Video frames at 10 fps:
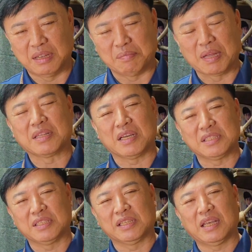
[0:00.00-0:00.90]

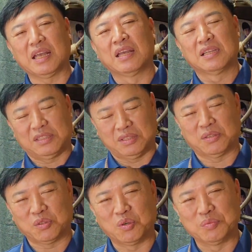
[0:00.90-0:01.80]
맞이하시는 게 서로
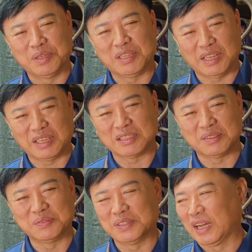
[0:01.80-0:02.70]
도움이
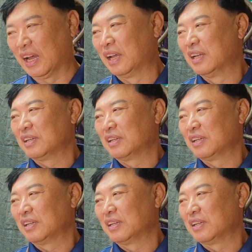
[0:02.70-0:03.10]
되겠습니다.